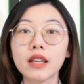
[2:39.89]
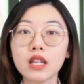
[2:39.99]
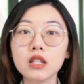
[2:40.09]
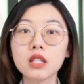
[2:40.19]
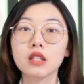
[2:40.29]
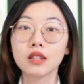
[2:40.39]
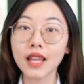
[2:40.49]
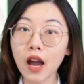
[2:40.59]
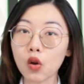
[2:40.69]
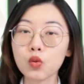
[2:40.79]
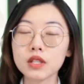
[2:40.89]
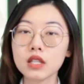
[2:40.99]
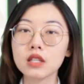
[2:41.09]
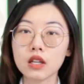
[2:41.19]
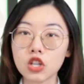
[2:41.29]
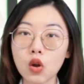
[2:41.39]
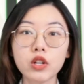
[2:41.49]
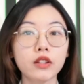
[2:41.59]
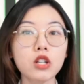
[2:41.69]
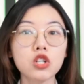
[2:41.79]
因此大公司在招
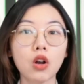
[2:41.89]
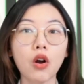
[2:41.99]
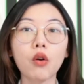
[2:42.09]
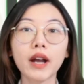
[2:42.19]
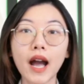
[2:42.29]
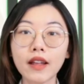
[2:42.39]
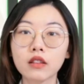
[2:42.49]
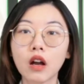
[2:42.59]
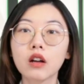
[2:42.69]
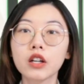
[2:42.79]
人的时候看的